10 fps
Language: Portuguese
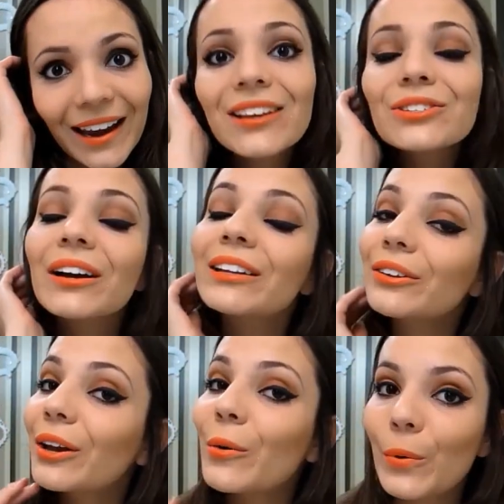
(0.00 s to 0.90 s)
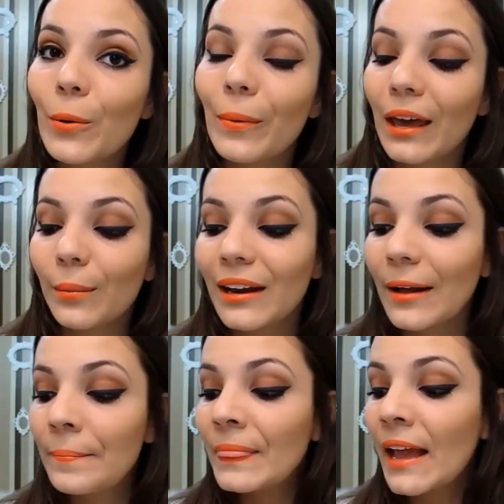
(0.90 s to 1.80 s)
Aliás, nunca deu nenhum problema,
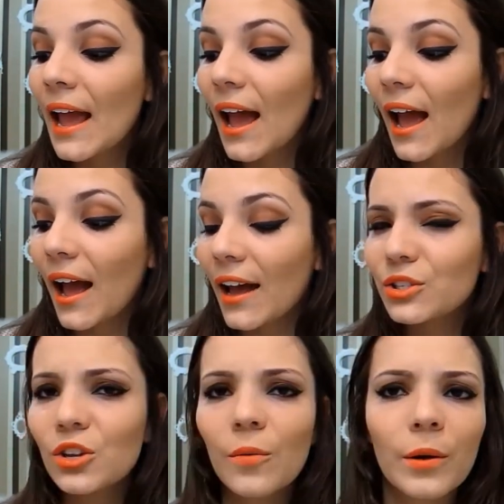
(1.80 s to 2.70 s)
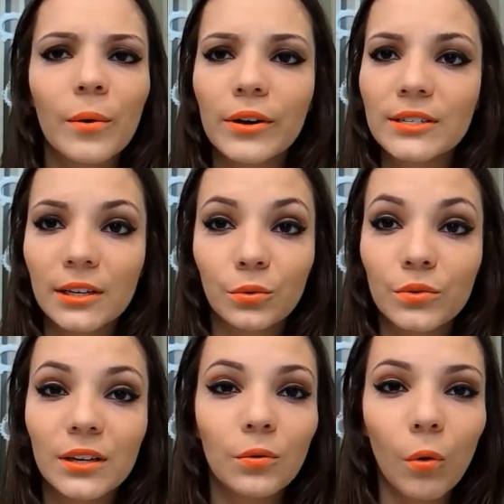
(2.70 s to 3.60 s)
né? É, sombra é uma coisa que tu
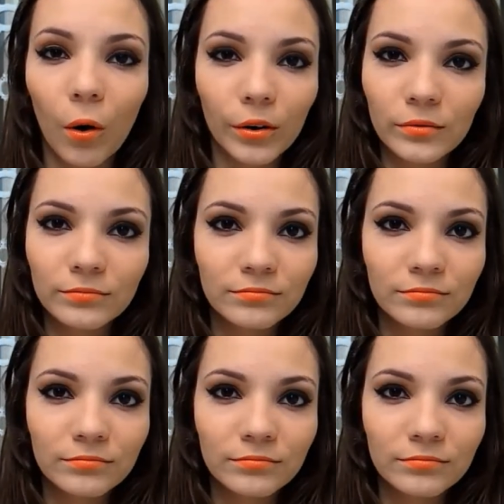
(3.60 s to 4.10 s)
usa no olho,